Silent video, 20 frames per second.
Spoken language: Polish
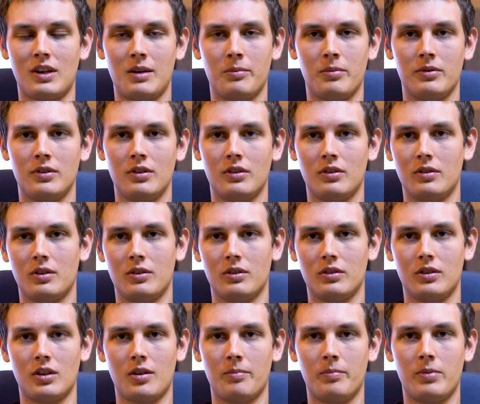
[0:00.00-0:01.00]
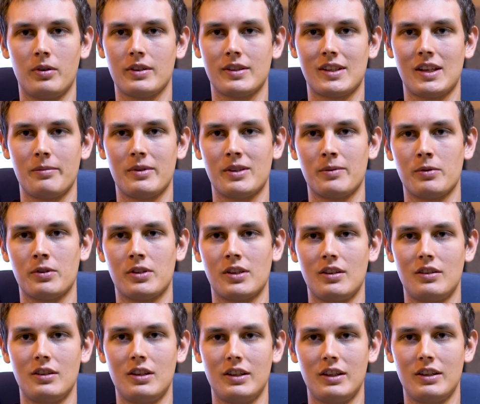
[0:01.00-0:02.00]
albo do Dropboxa
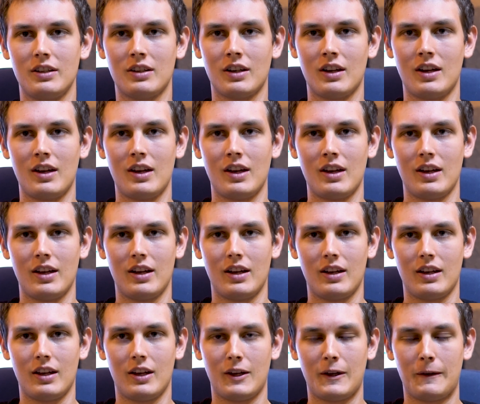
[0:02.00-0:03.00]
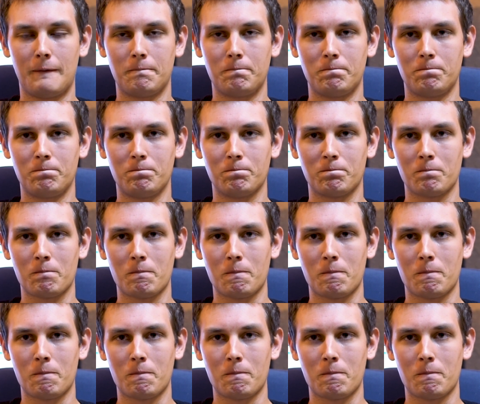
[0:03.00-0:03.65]
bezpośredni link, um,